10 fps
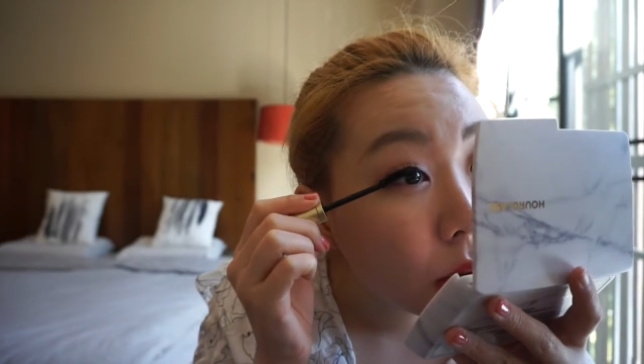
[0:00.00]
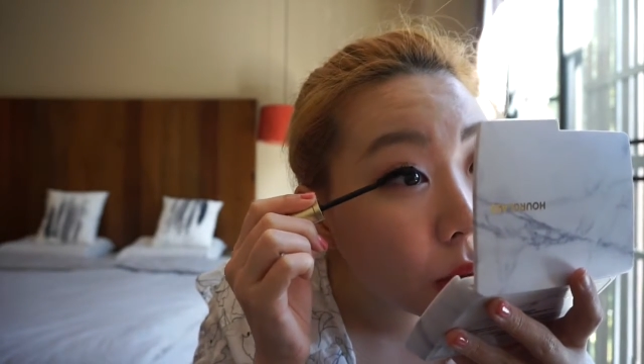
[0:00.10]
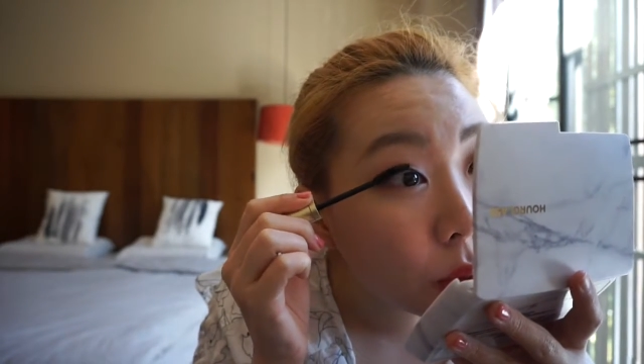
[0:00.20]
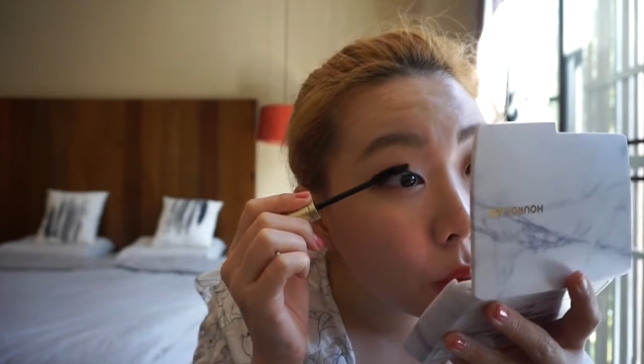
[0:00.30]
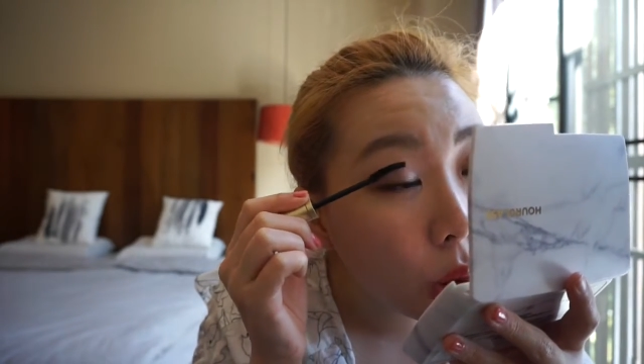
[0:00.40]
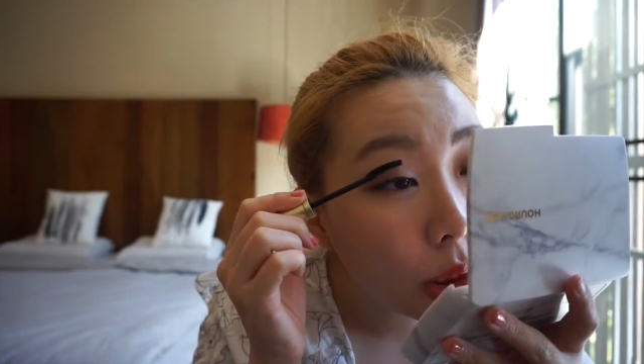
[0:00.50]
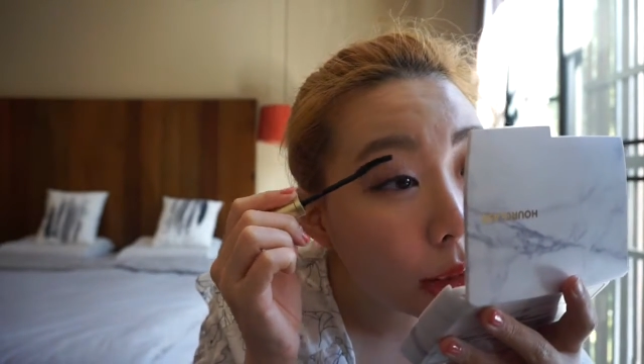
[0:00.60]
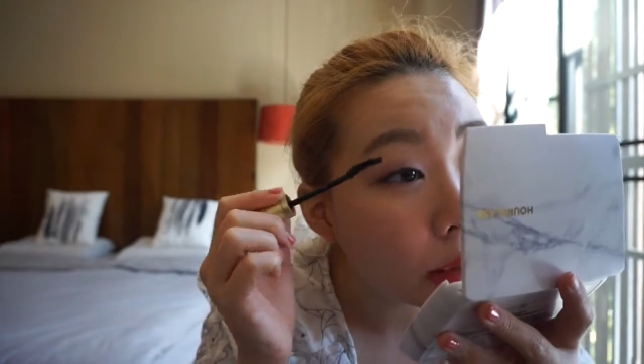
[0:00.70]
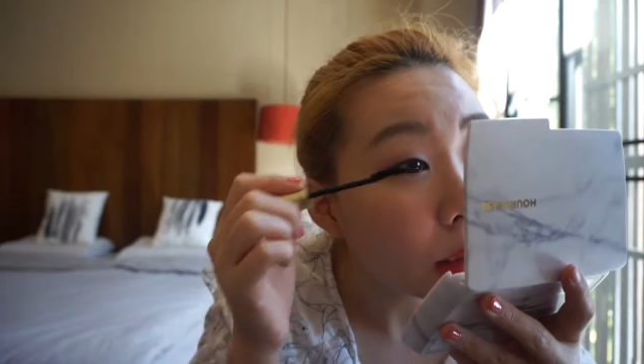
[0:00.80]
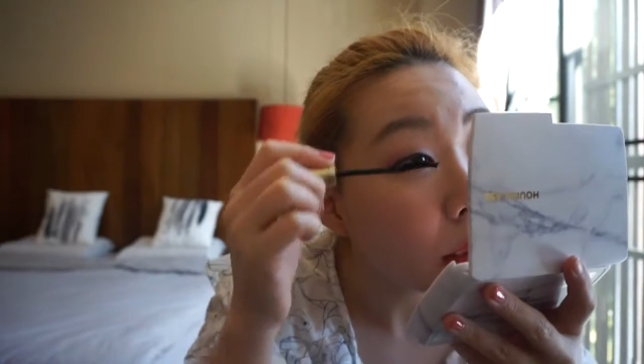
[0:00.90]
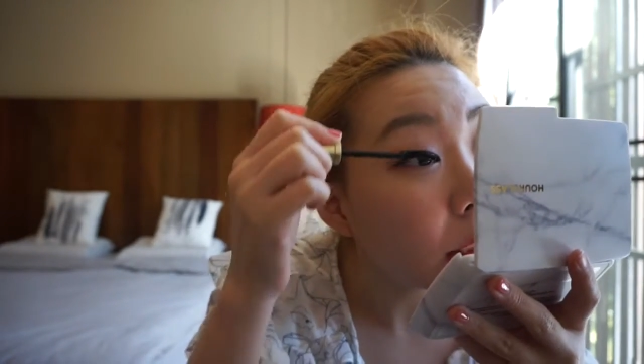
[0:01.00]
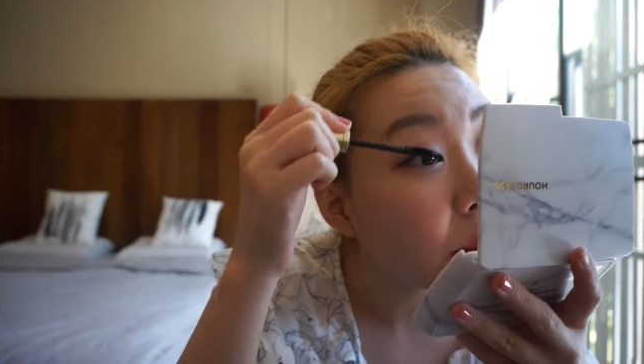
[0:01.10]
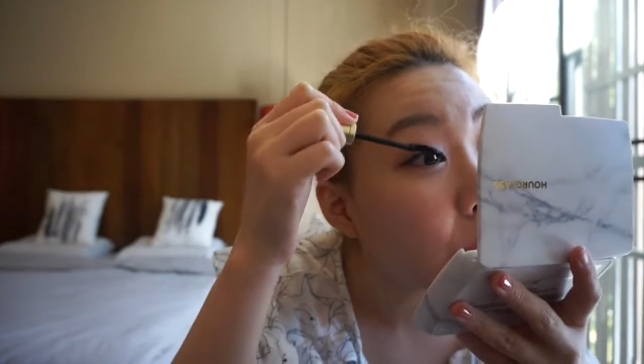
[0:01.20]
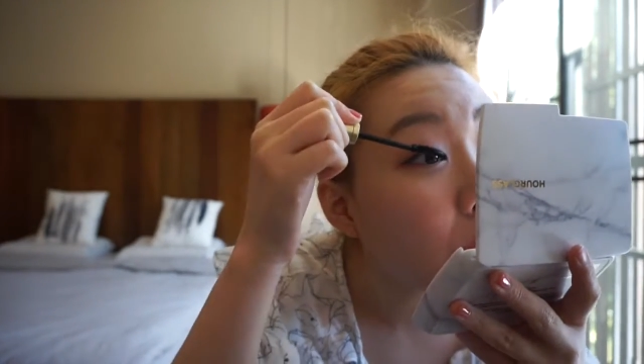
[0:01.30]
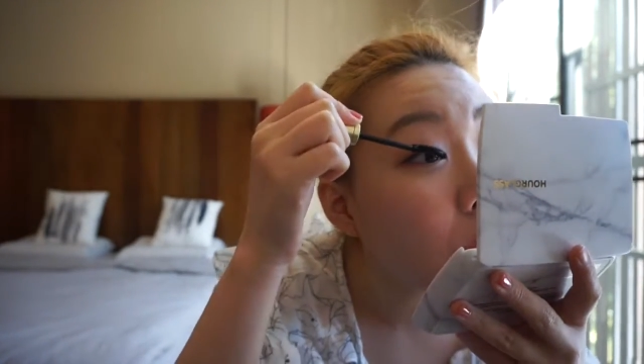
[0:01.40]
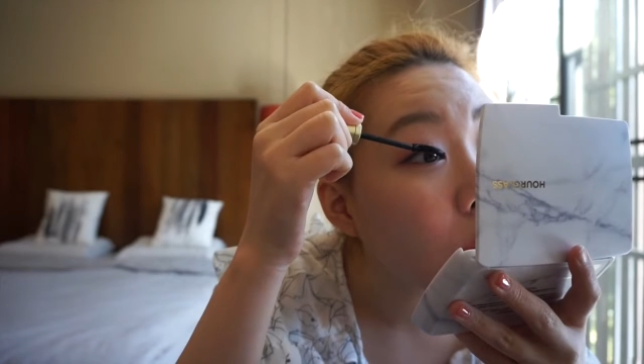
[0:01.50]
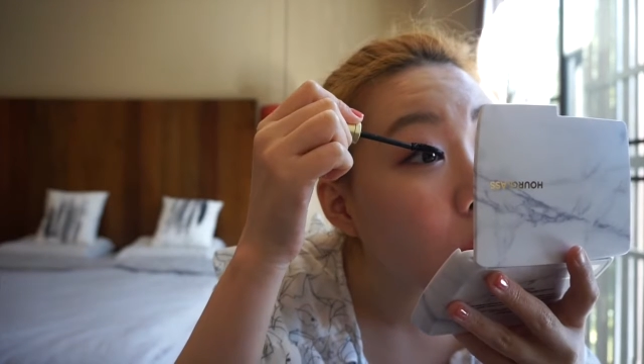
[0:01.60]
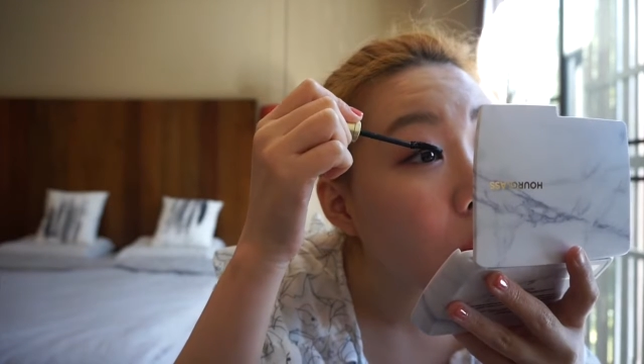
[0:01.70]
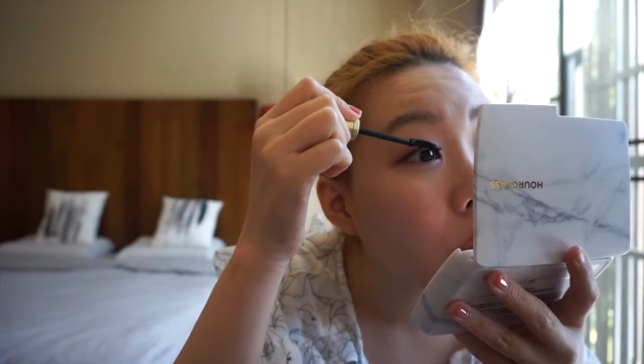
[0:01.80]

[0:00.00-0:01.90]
如果你睫毛